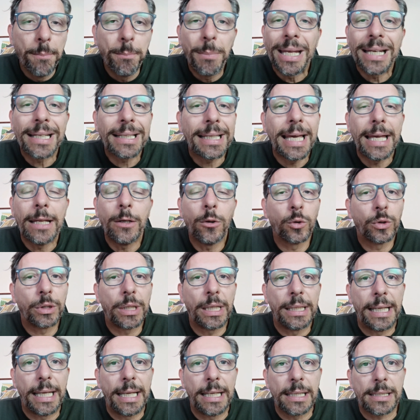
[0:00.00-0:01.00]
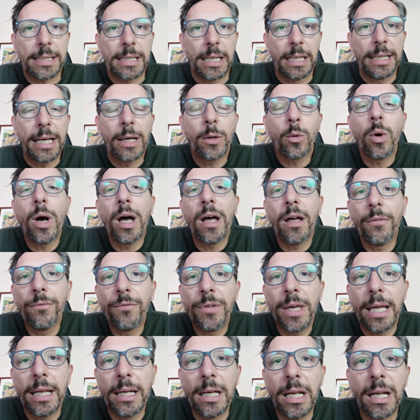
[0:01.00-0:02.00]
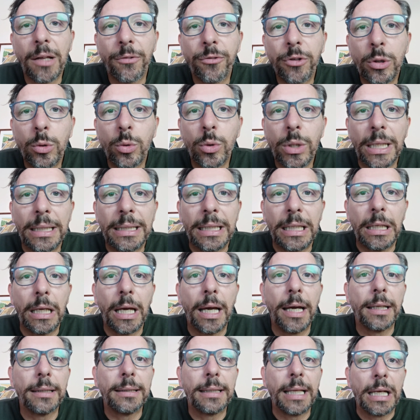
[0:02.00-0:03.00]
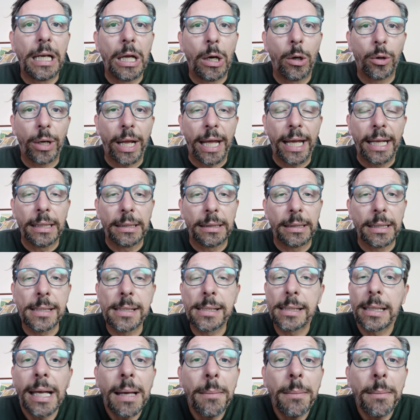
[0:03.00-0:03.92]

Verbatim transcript: Perché non tenerseli? E qua viene la figura di De Laurentiis,